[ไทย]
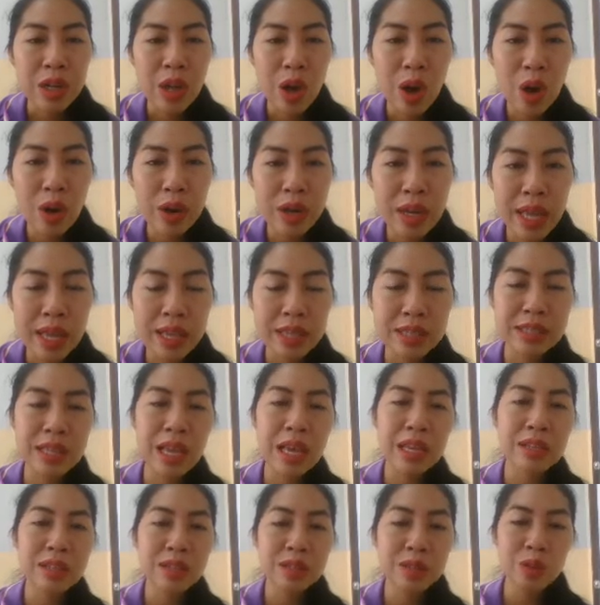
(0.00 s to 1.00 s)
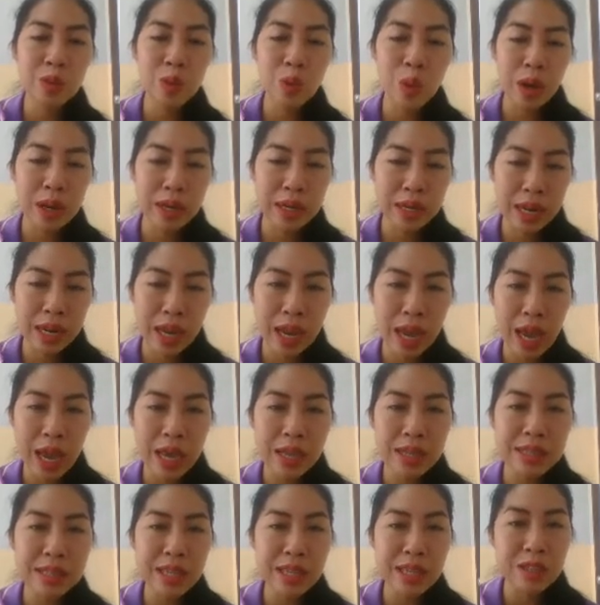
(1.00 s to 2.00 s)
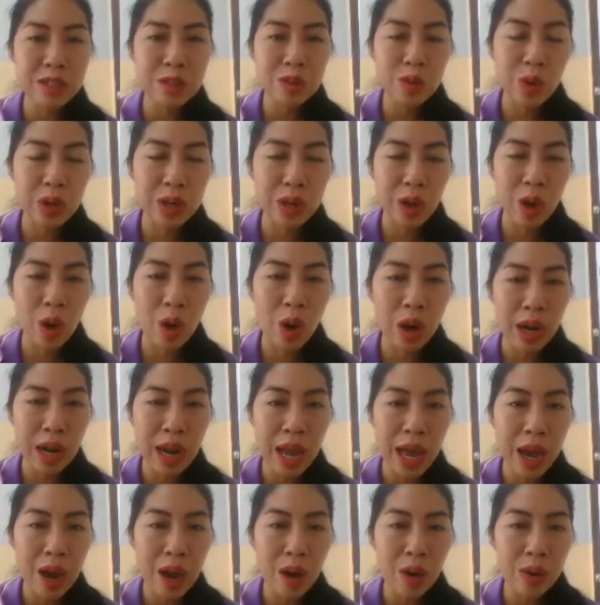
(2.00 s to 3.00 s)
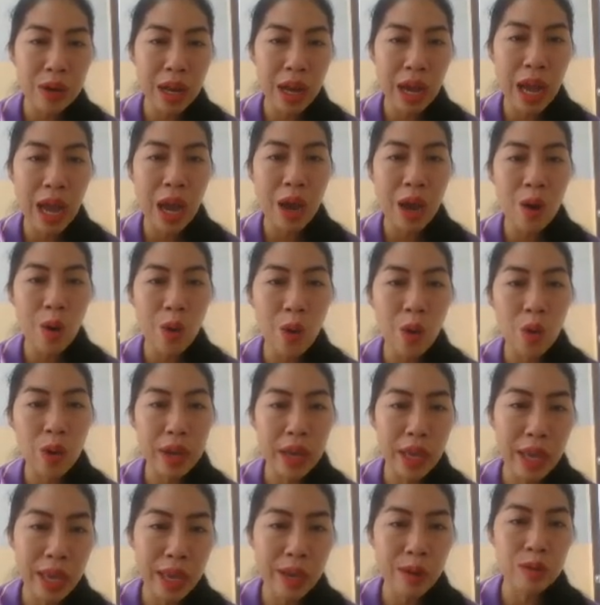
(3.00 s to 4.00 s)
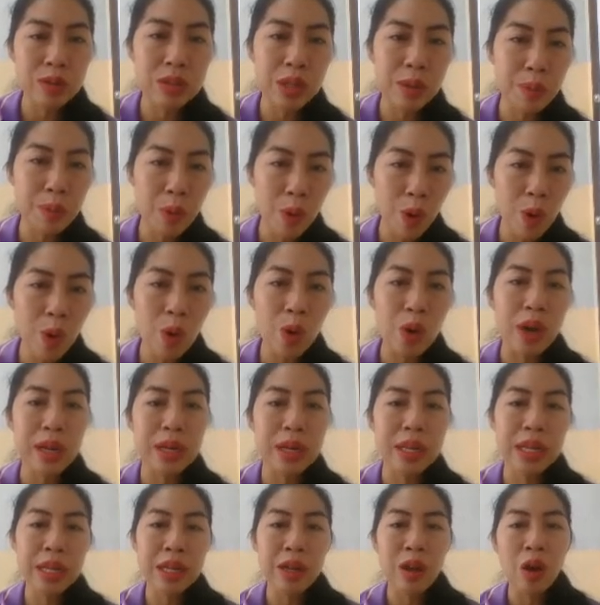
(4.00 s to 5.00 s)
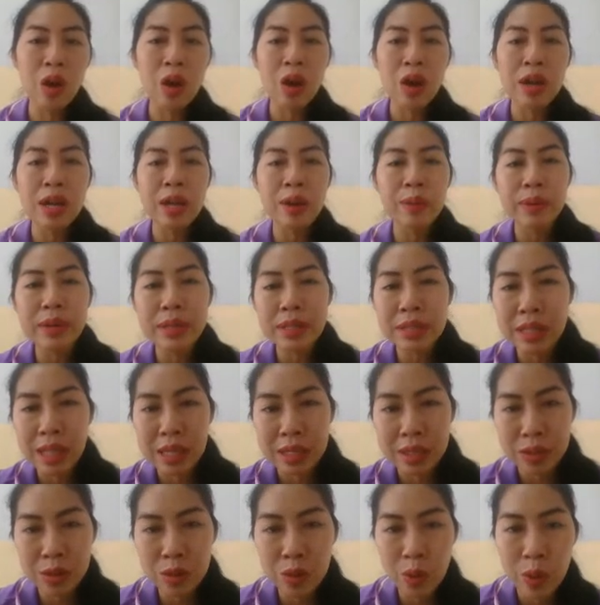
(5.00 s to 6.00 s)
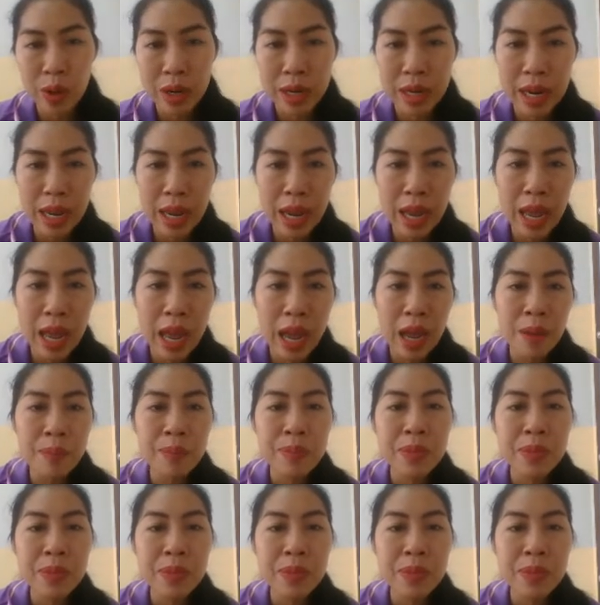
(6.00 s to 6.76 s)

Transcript: ดอเด็กสัดส่วนนะคะ สัดส่วนของเรานะคะ อกเอวสะโพก อันนี้เนาะเขาเรียกว่าสัดส่วนนะคะ